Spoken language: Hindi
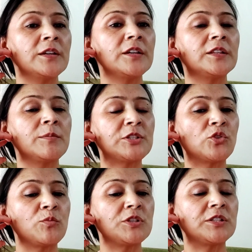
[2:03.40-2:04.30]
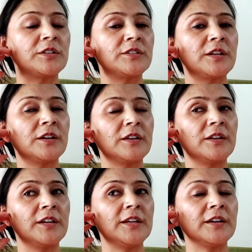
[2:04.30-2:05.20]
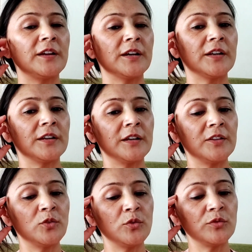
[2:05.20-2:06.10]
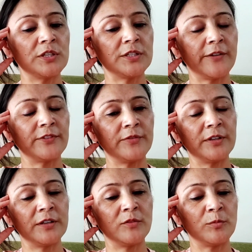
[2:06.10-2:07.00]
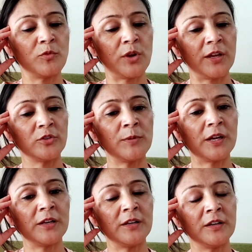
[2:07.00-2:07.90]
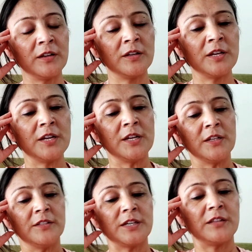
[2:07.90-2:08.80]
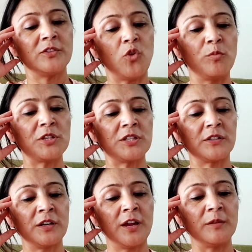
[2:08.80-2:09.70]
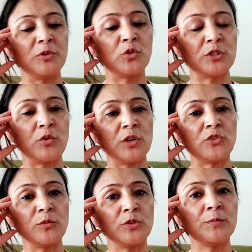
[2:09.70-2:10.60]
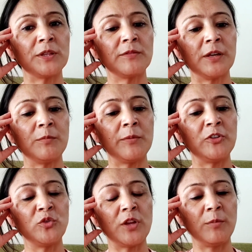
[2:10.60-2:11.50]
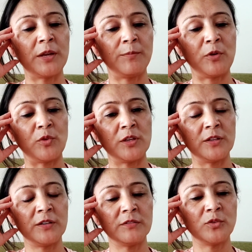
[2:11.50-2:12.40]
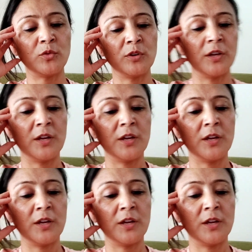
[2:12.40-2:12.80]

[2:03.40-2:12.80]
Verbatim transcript: कितने बजे को मुझे सर्जरी करनी है या क्या करना है तो उस हिसाब से फिर वो रहेगा तो मैं कल शायद नौ बजे तक एडमिट हो जाऊँ या जो भी तो मतलब कल मैं वीडियो नहीं बना पाऊँगी ना तो